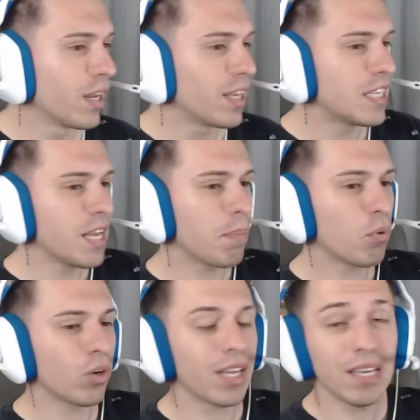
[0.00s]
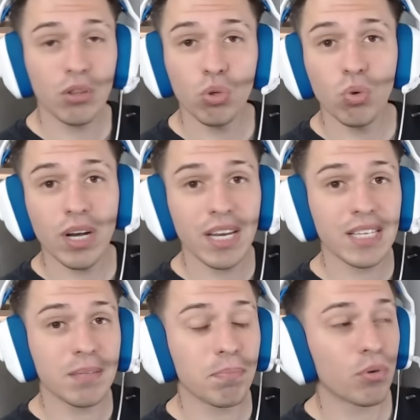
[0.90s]
y es porque hay
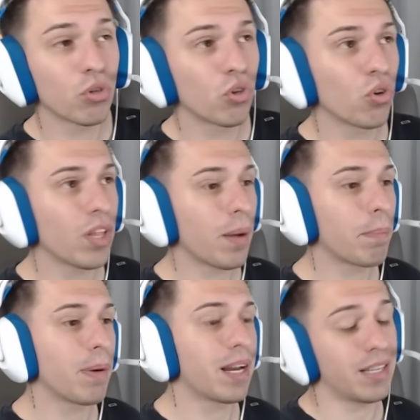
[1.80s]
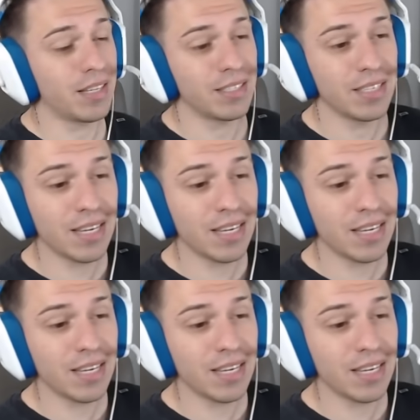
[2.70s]
túneles por todas partes.